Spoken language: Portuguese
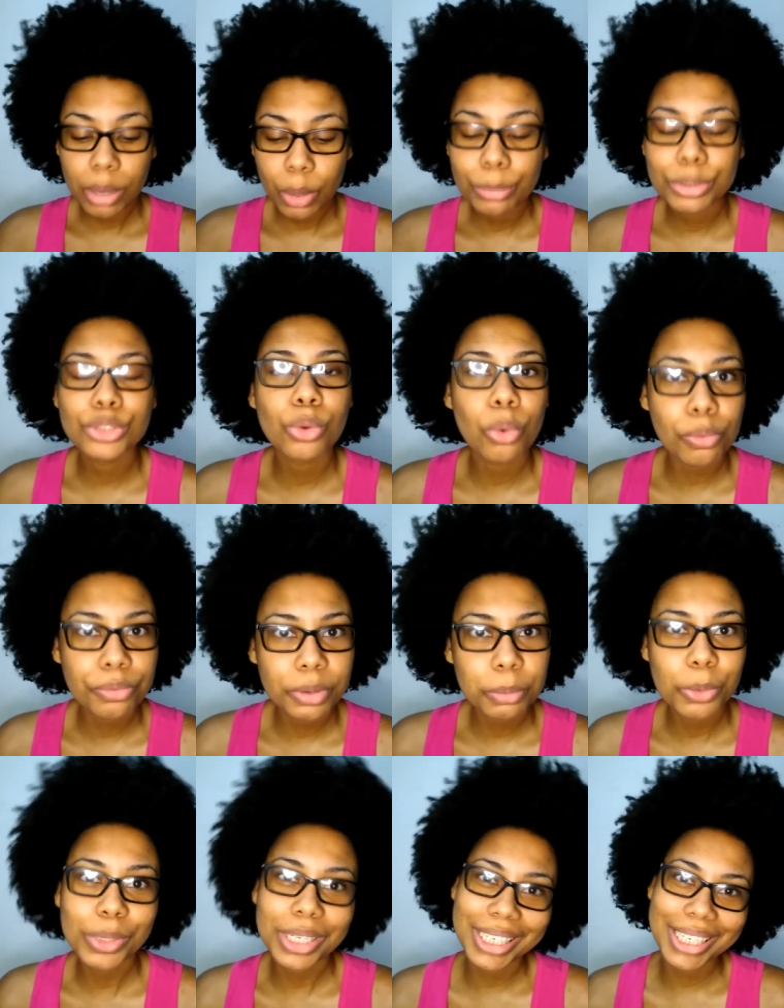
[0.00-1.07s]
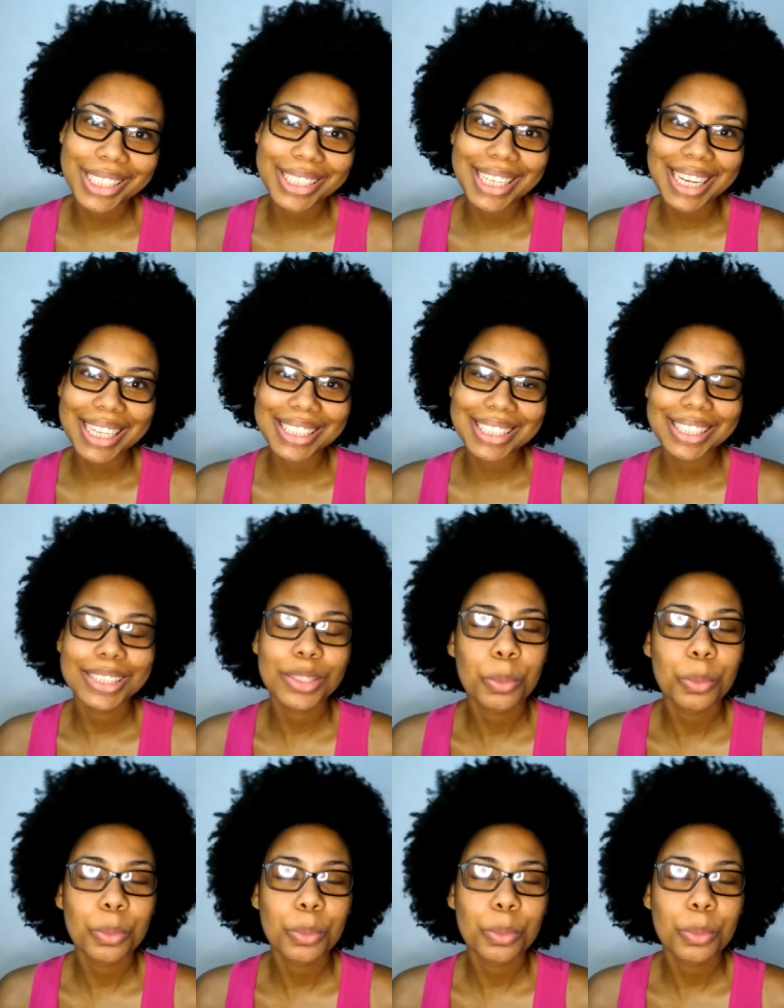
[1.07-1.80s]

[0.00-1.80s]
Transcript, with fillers: realmente confirmou que queria a resenha,